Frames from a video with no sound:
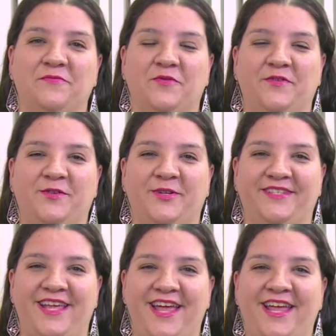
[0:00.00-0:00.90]

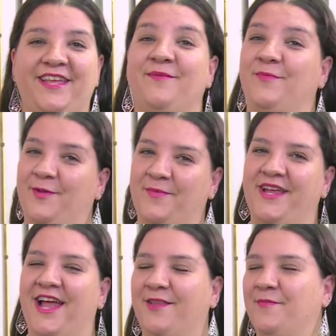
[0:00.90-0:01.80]
professores da rede. Muito
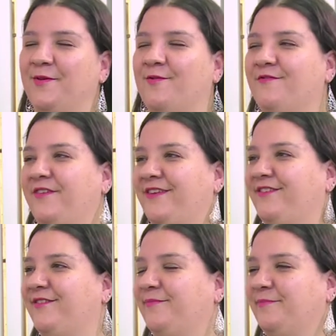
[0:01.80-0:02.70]
obrigada pelo convite.